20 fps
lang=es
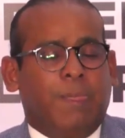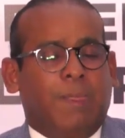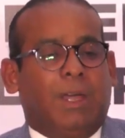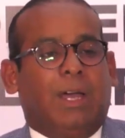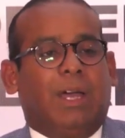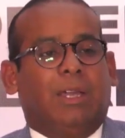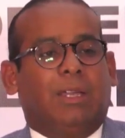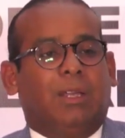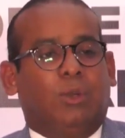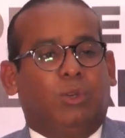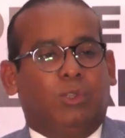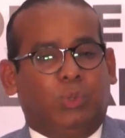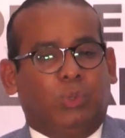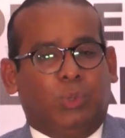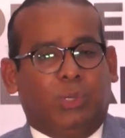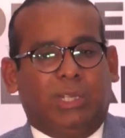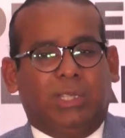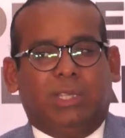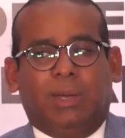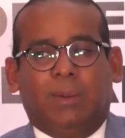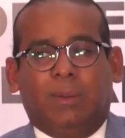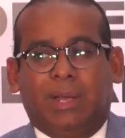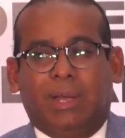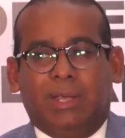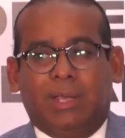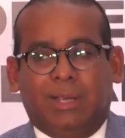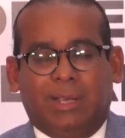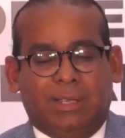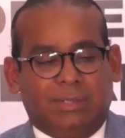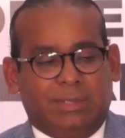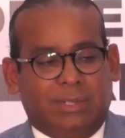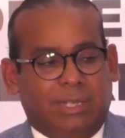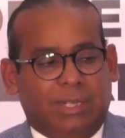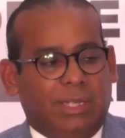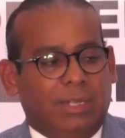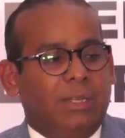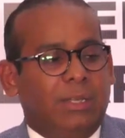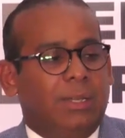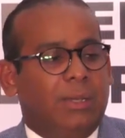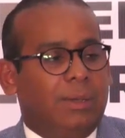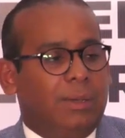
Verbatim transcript: a que los turistas vayan a ser